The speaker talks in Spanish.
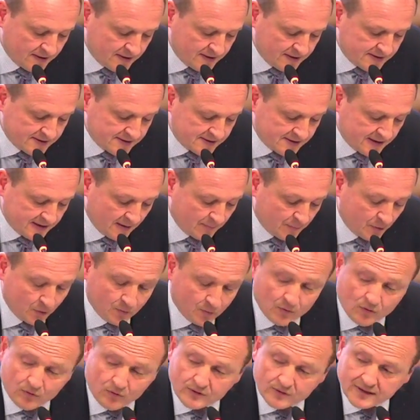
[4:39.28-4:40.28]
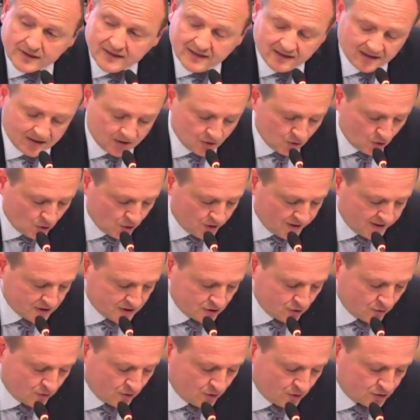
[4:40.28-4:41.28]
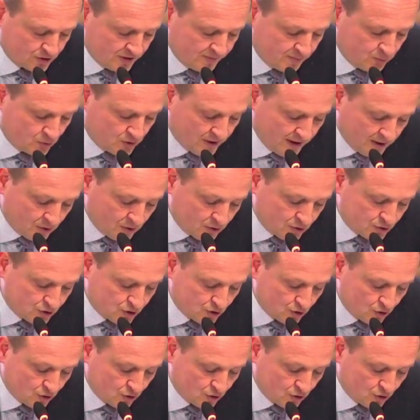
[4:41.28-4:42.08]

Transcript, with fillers: se aprobó en el Congreso de los Diputados,